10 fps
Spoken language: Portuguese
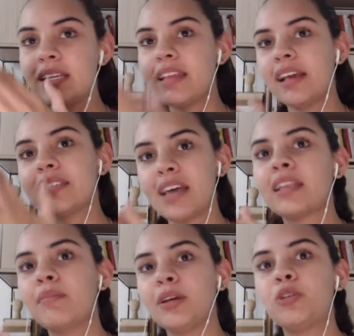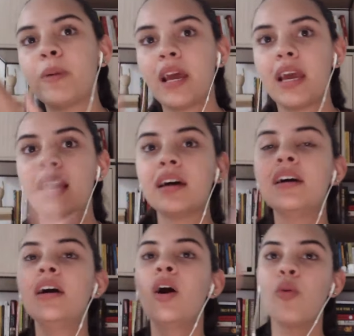e dei exatamente para
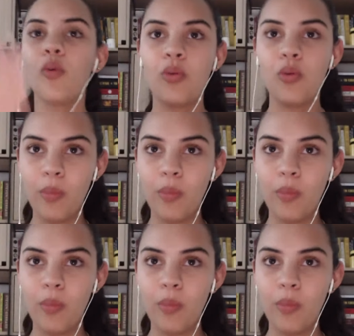ela o,